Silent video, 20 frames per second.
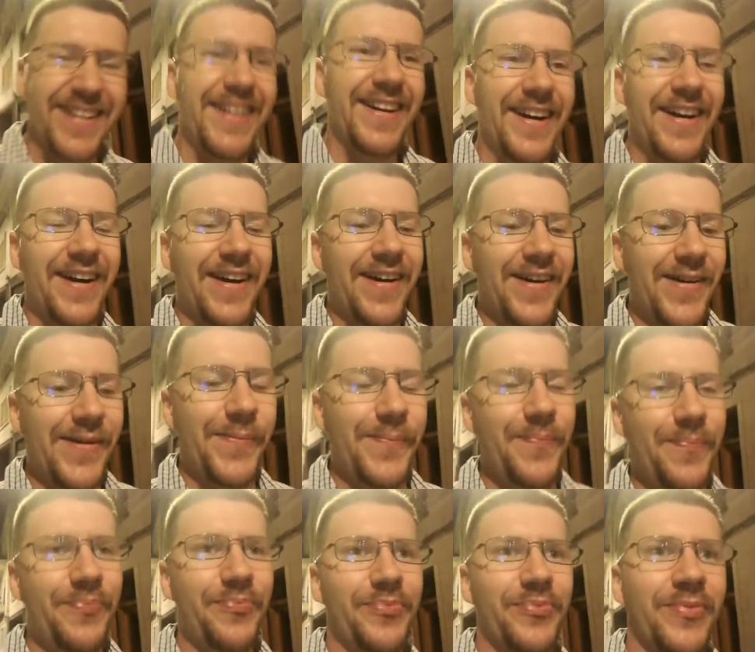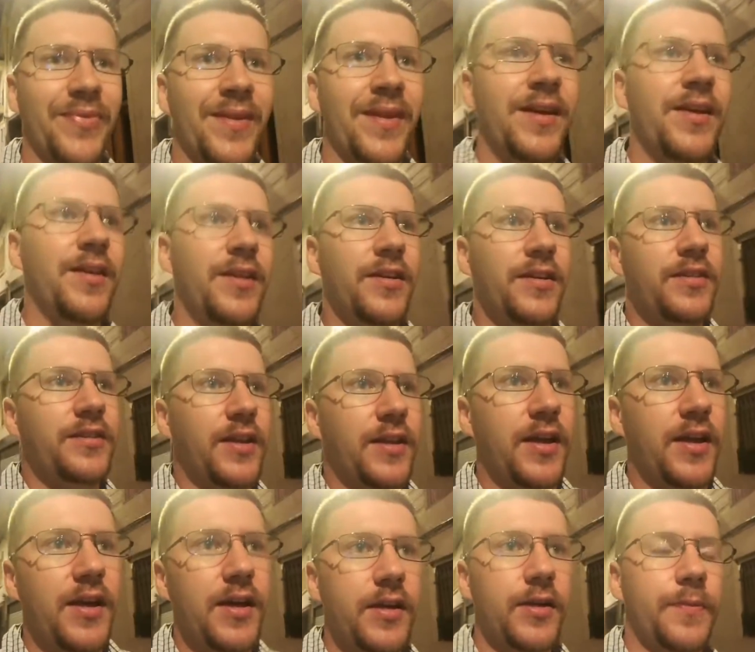ähm,
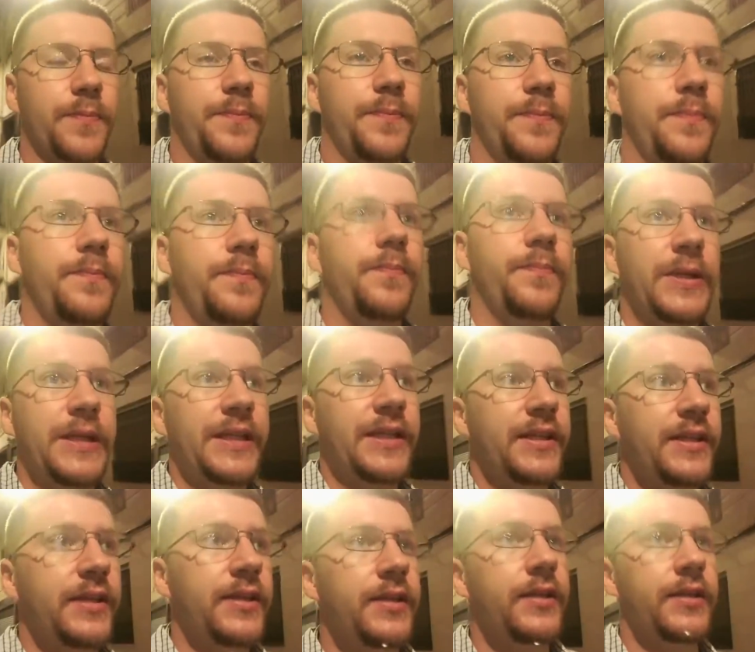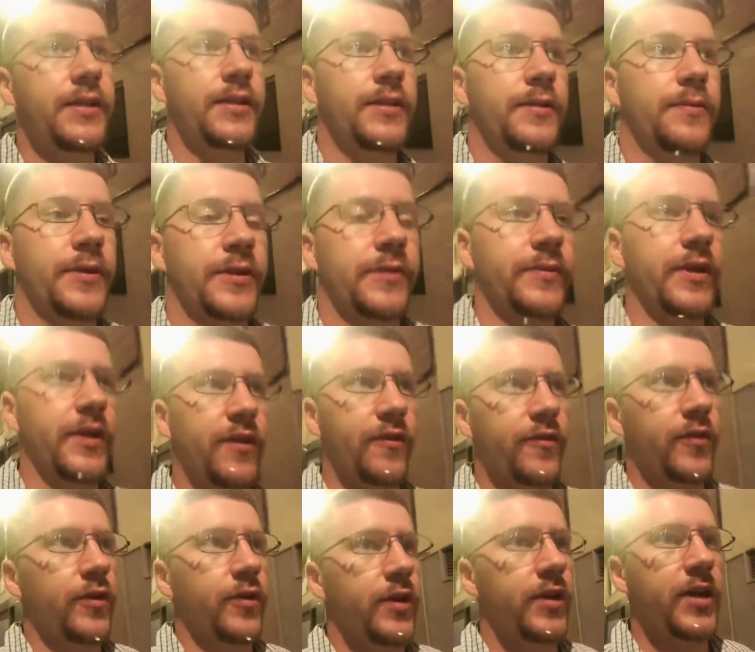danach bin ich mit meiner
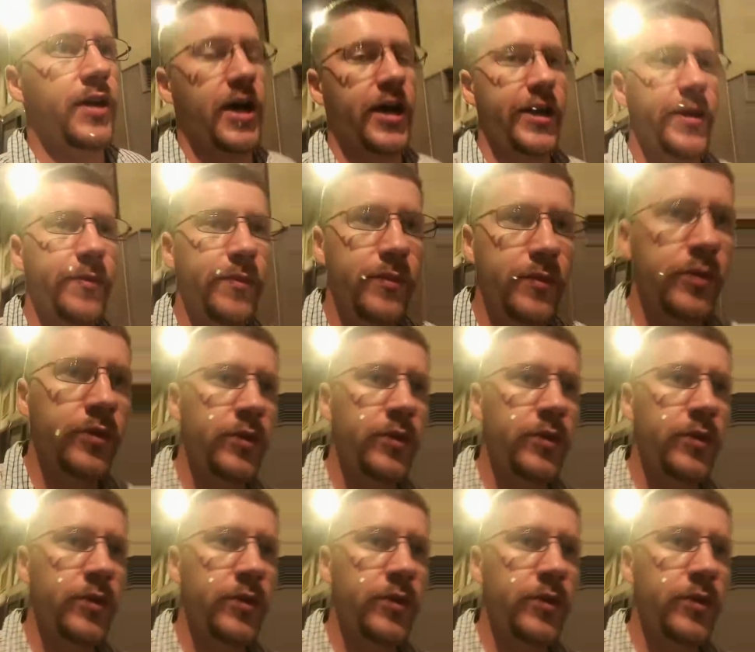Freundin heim.